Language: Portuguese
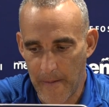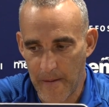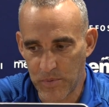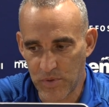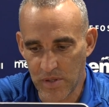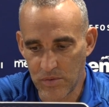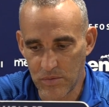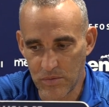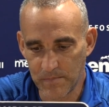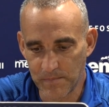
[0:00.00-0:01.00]
É,
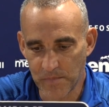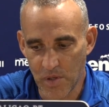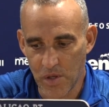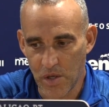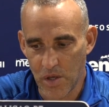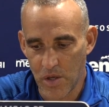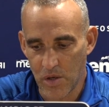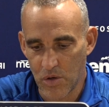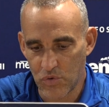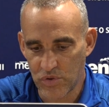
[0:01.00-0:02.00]
portanto,
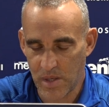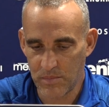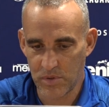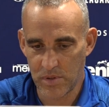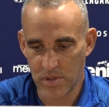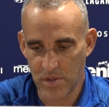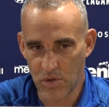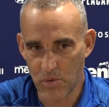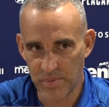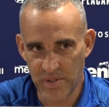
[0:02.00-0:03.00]
gostamos de, de
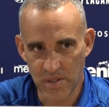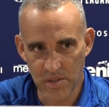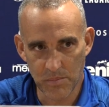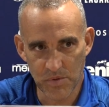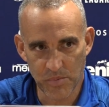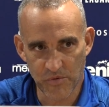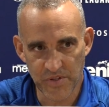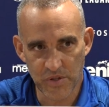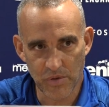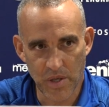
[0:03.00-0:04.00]
competir, somos
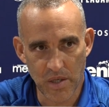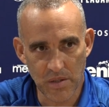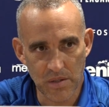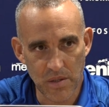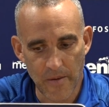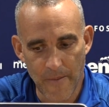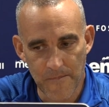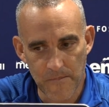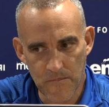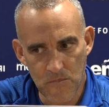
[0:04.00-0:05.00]
profissionais.
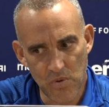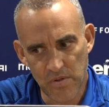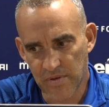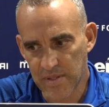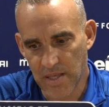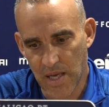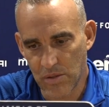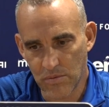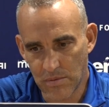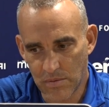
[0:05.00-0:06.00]
O
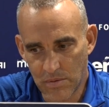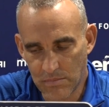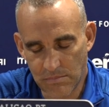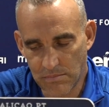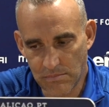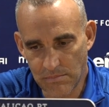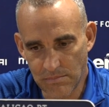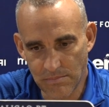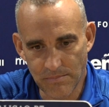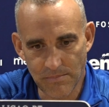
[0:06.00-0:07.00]
adversário
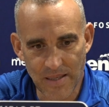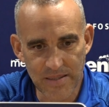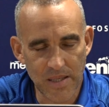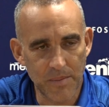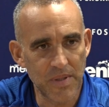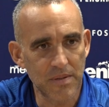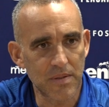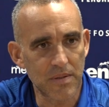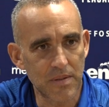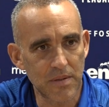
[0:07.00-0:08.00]
basicamente,
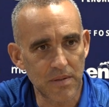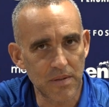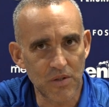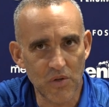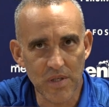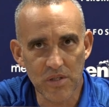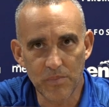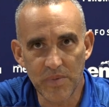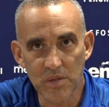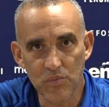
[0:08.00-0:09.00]
se, se, nós
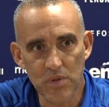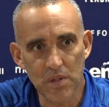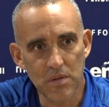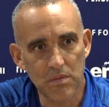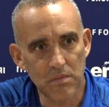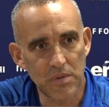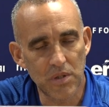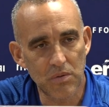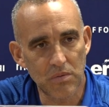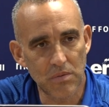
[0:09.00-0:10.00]
assumirmos isso,
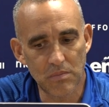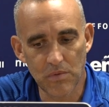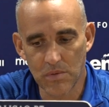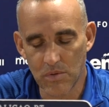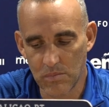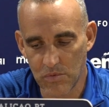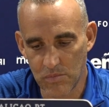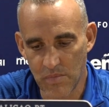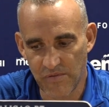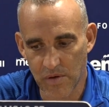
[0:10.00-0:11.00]
isto como, como de
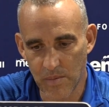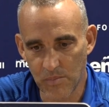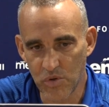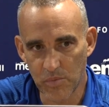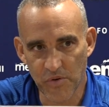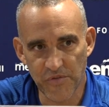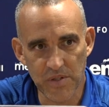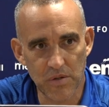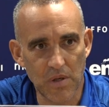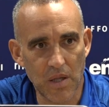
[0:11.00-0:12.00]
uma forma muito
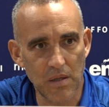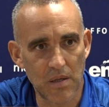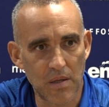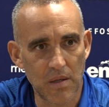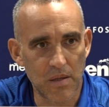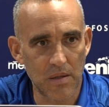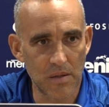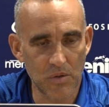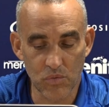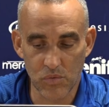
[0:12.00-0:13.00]
profissional,
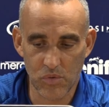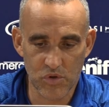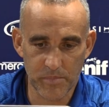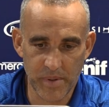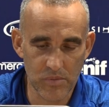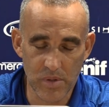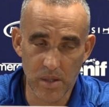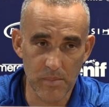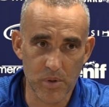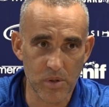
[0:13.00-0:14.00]
eh, com todo respeito,
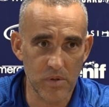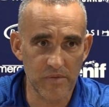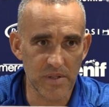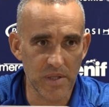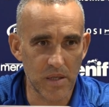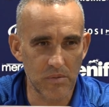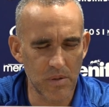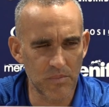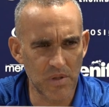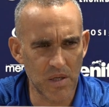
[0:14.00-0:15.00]
nem importa o adversário.
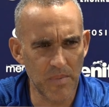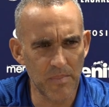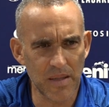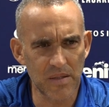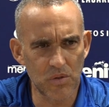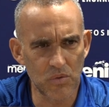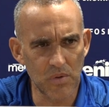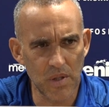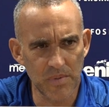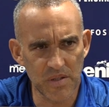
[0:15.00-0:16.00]
Temos que ter a mesma
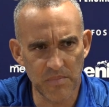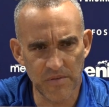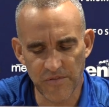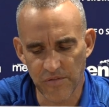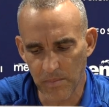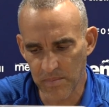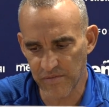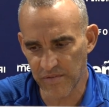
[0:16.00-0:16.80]
atitude, a mesma fome de